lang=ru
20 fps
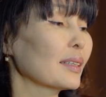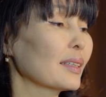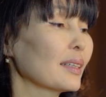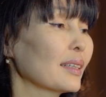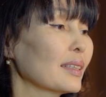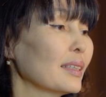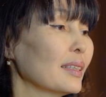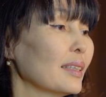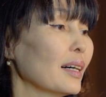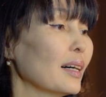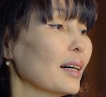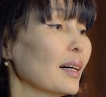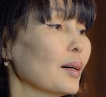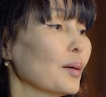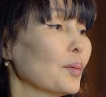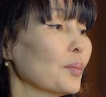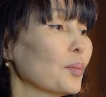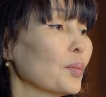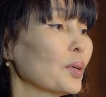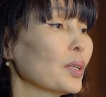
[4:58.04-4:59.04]

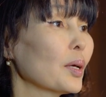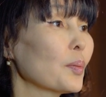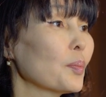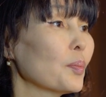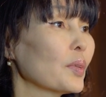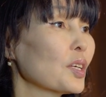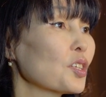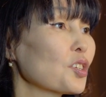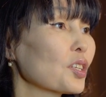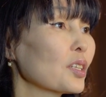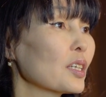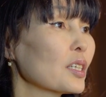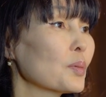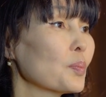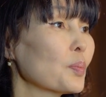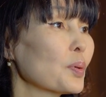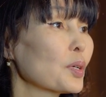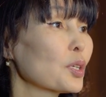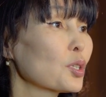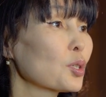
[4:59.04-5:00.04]
Когда была,
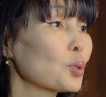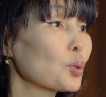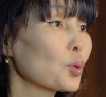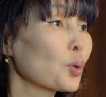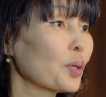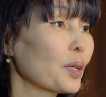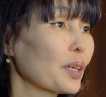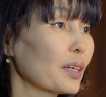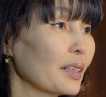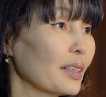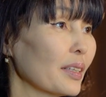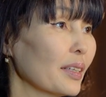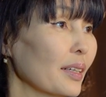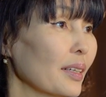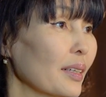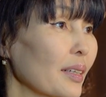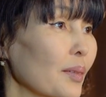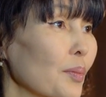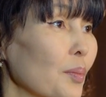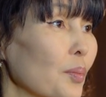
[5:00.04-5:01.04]
началась перестройка,
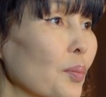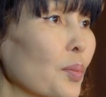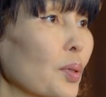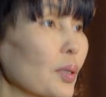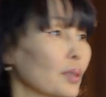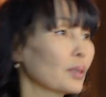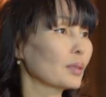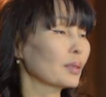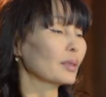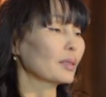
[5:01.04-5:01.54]
да, был